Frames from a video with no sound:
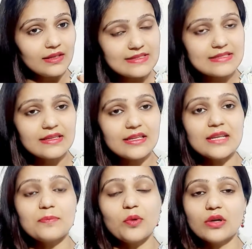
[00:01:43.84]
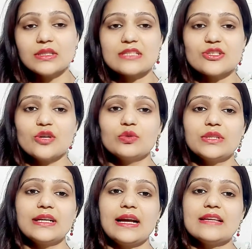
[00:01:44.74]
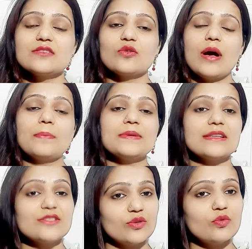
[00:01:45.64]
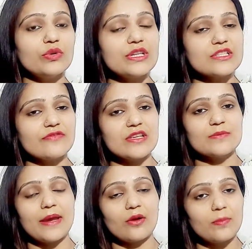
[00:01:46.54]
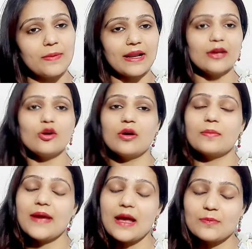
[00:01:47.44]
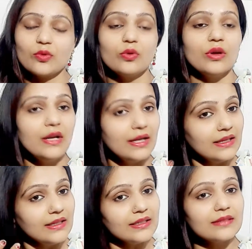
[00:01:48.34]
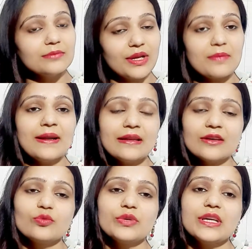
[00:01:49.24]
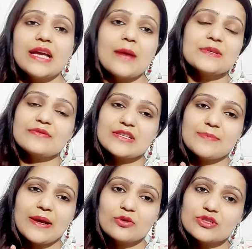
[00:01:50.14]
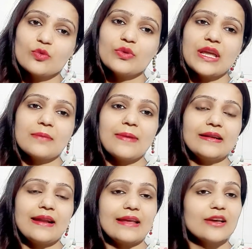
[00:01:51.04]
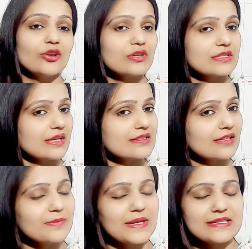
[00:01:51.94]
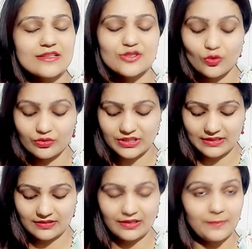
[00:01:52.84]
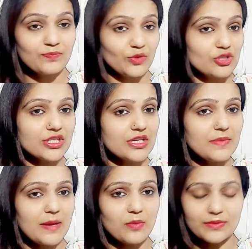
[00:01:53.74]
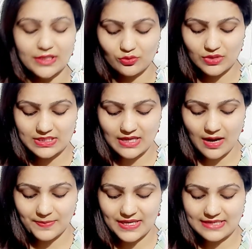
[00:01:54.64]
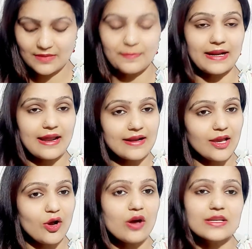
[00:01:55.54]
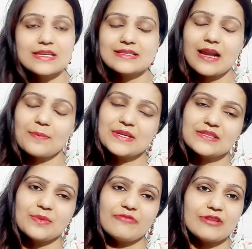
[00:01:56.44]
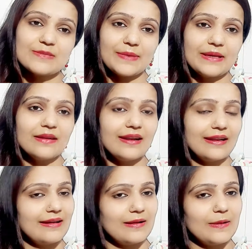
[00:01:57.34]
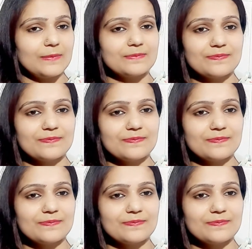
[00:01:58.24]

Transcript: स्किन के लिए बहुत अच्छा होता है गाइस तो आप इसे जरूर इस फेस पैक को बनाएं और मैं आपको रिकमेंड करूंगी कि आप इस फेस पैक को जरूर एक बार ट्राई करें और इसका रिजल्ट मेरे साथ जरूर शेयर करें तो चलिए मैं आपको बता दूं किस तरह आपने इसे बनाना है और किस तरह आपने इसे अपने फेस पर लगाना है